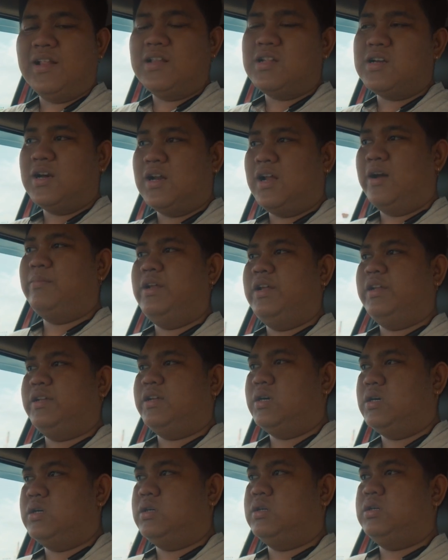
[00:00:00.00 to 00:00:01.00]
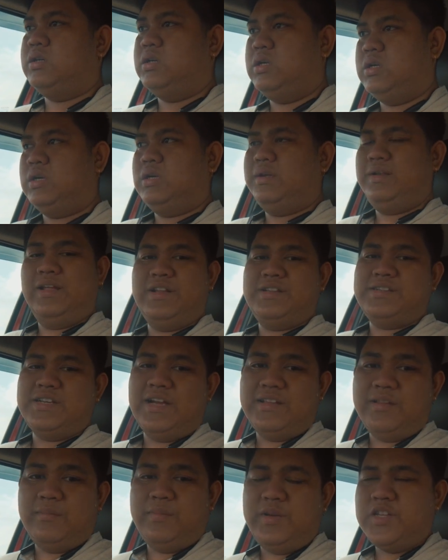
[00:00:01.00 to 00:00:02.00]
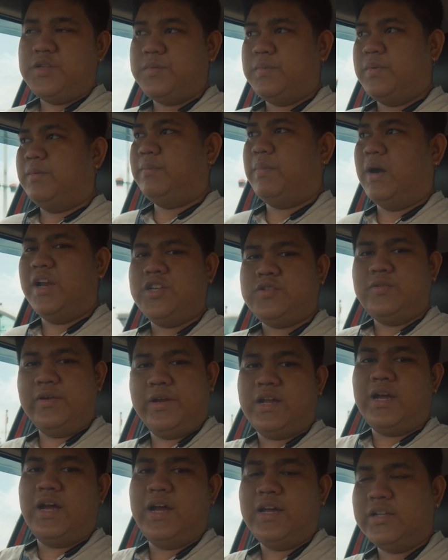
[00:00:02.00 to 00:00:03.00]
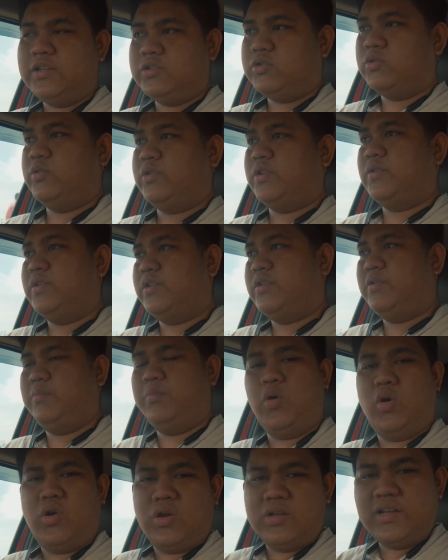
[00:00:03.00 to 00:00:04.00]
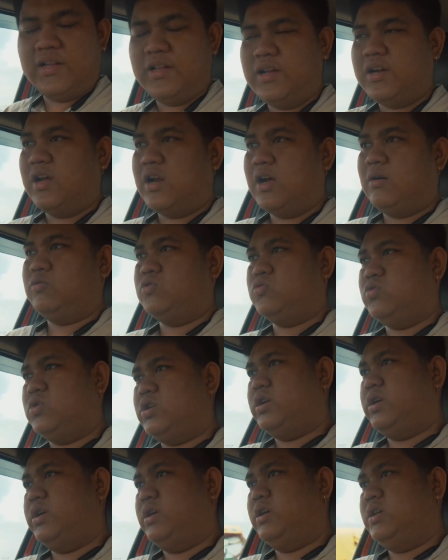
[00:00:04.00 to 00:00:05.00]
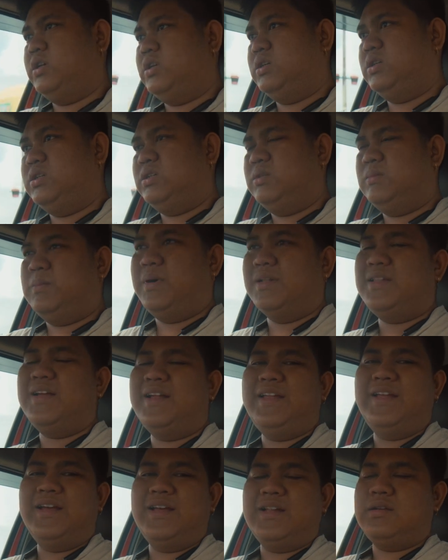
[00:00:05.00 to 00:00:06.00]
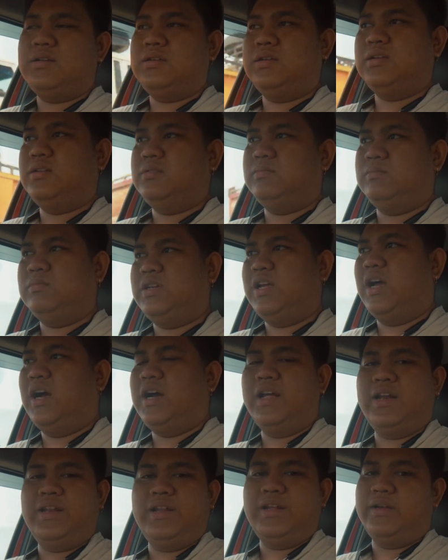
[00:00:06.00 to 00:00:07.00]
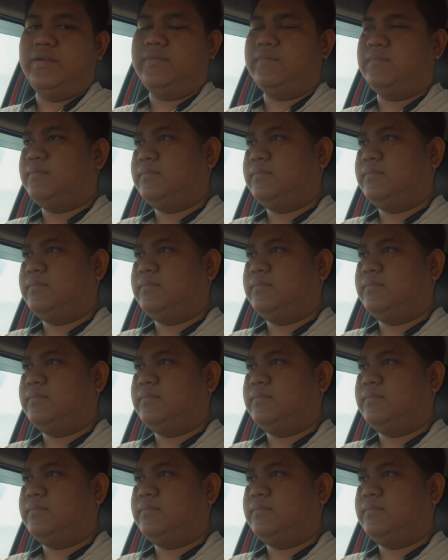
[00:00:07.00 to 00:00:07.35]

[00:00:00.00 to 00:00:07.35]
ज़्यादा ख़राब नहीं था लेकिन शायद बीच में बारिश वगैरह आया था तो उसकी वजह से बहुत ज़्यादा ख़राब हो चुका है पता नहीं यार क्या कर रही है